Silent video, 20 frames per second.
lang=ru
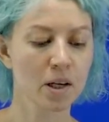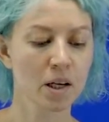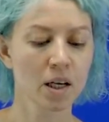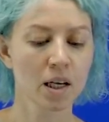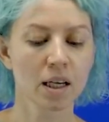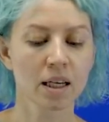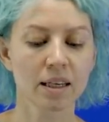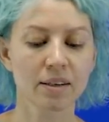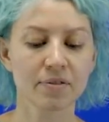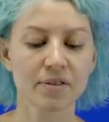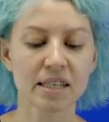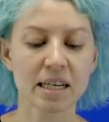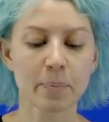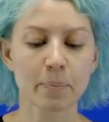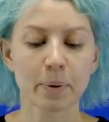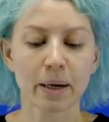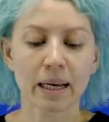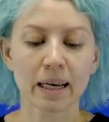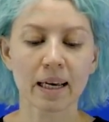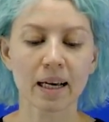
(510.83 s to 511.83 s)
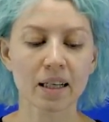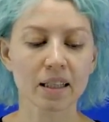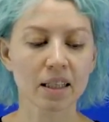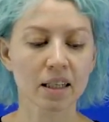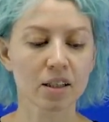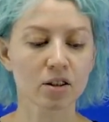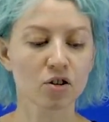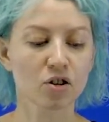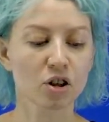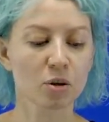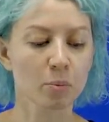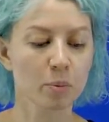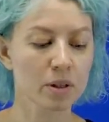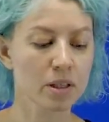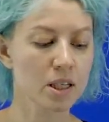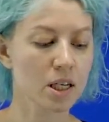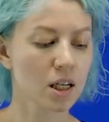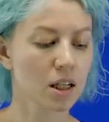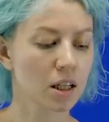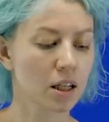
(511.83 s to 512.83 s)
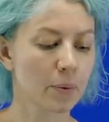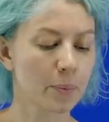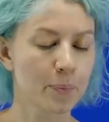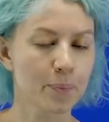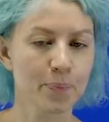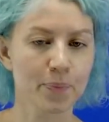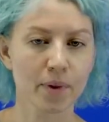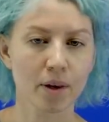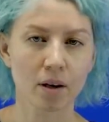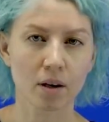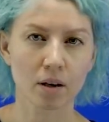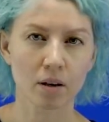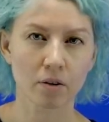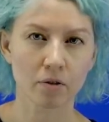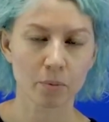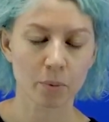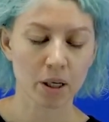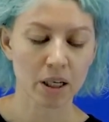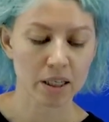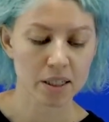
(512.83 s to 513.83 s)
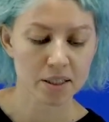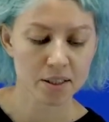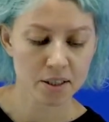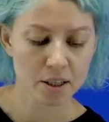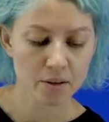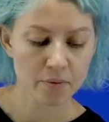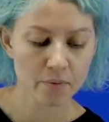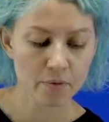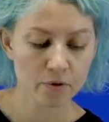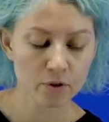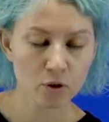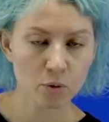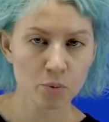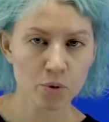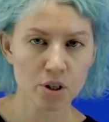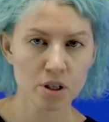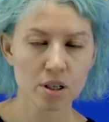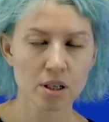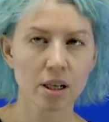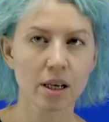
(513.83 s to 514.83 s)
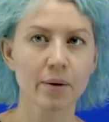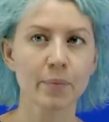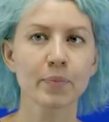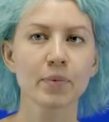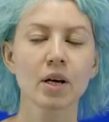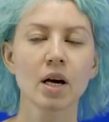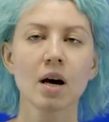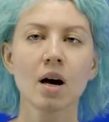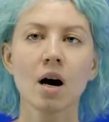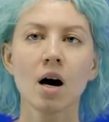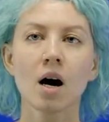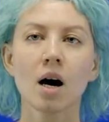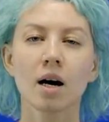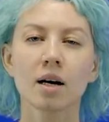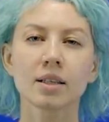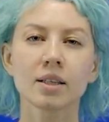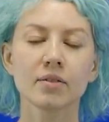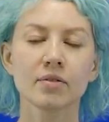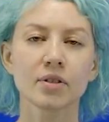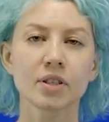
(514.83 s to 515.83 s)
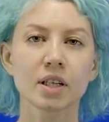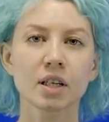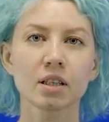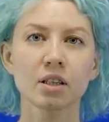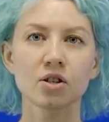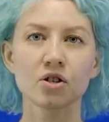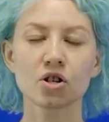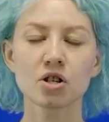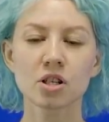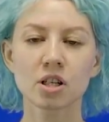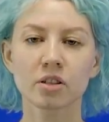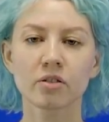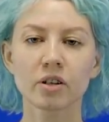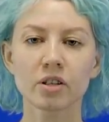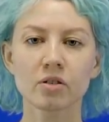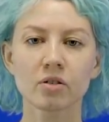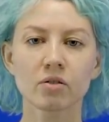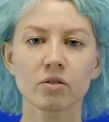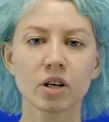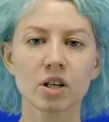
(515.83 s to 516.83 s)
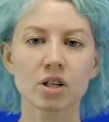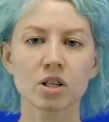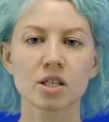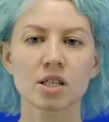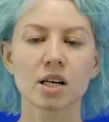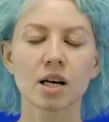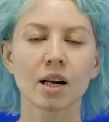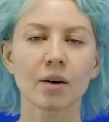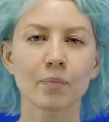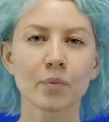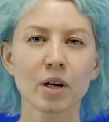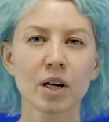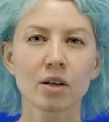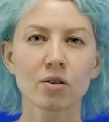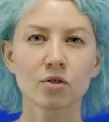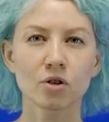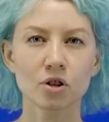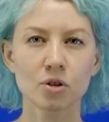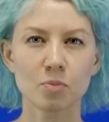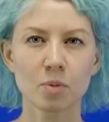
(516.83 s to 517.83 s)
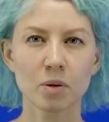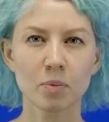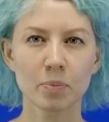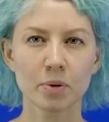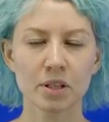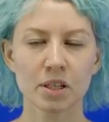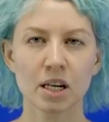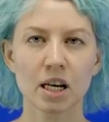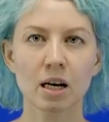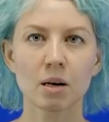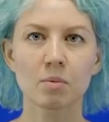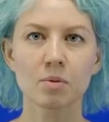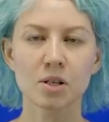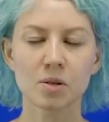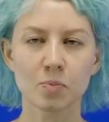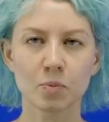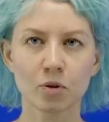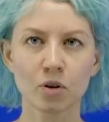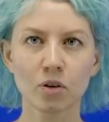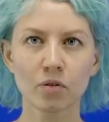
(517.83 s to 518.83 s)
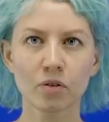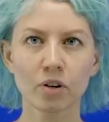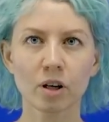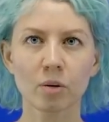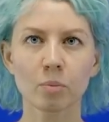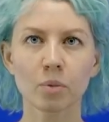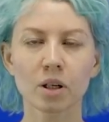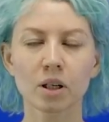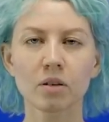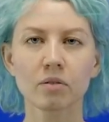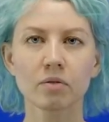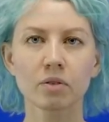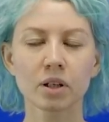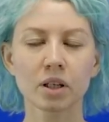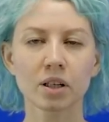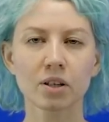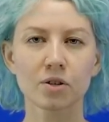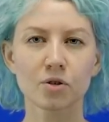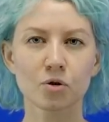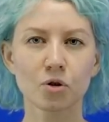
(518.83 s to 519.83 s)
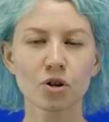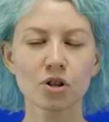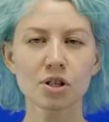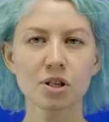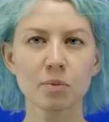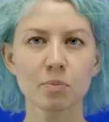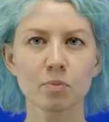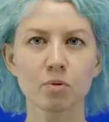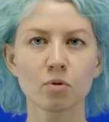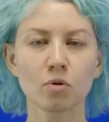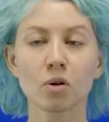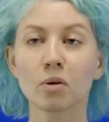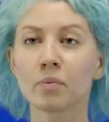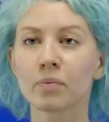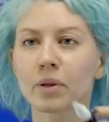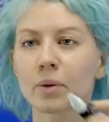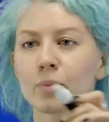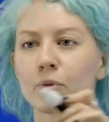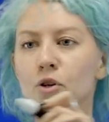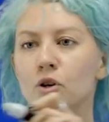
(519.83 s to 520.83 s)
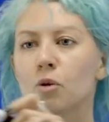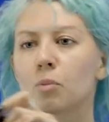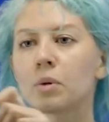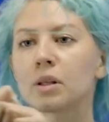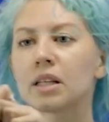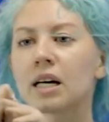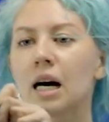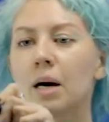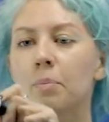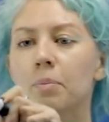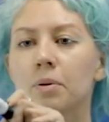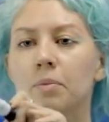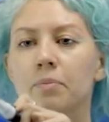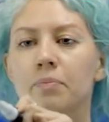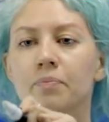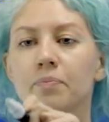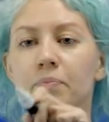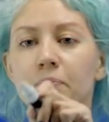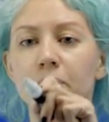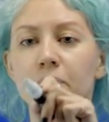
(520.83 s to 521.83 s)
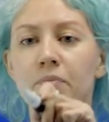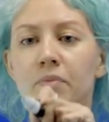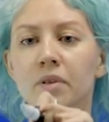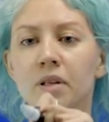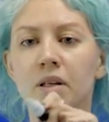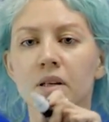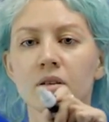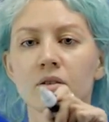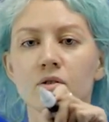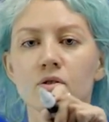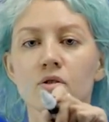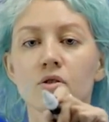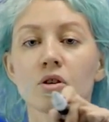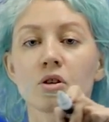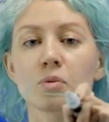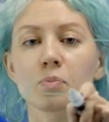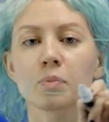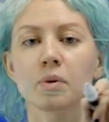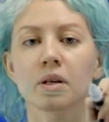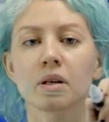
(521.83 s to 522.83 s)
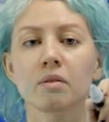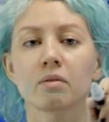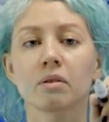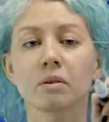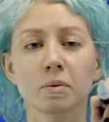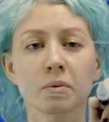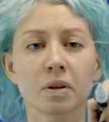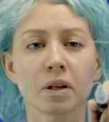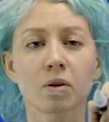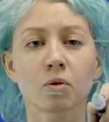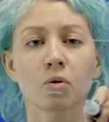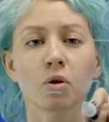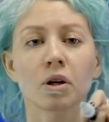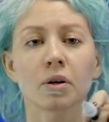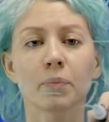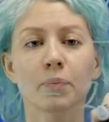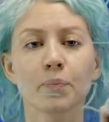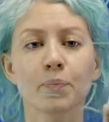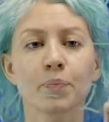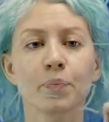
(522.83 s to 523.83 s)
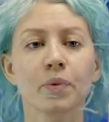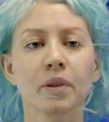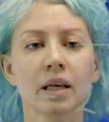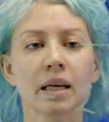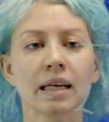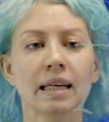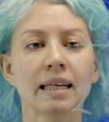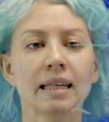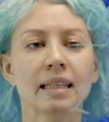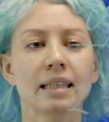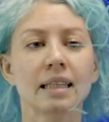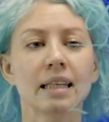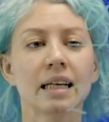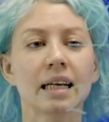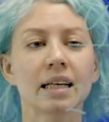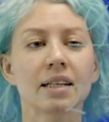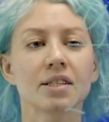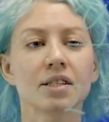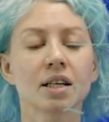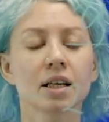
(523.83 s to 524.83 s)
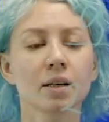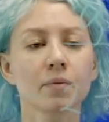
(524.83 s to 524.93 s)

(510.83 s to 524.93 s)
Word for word: И все проекты, которые мы делаем а, вместе, в том числе, они все должны соответствовать вашей цели. То есть мы определяемся с профилем, и вы идете по там, трем этапам, еще раз, первый, второй и третий,